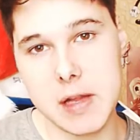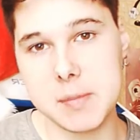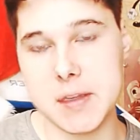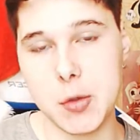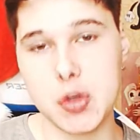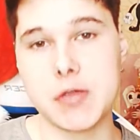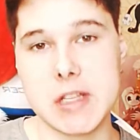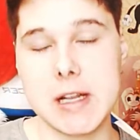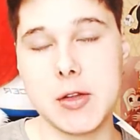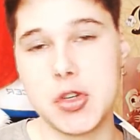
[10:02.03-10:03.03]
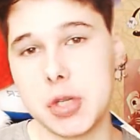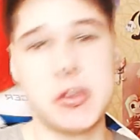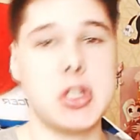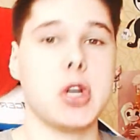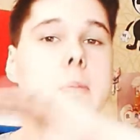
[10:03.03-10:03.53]
Увидимся с тобой уже в
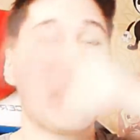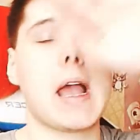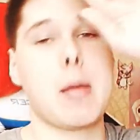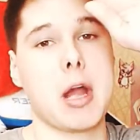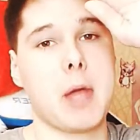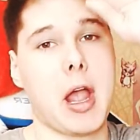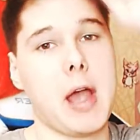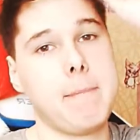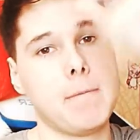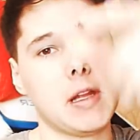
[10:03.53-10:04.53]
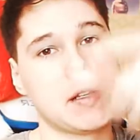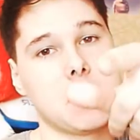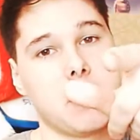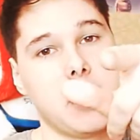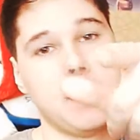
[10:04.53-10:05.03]
следующих видео. Пока-пока-пока. До
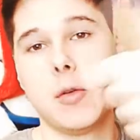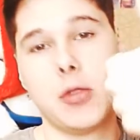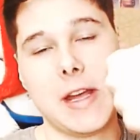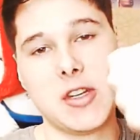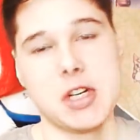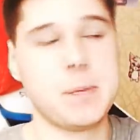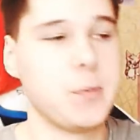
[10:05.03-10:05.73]
скорого. Удачи.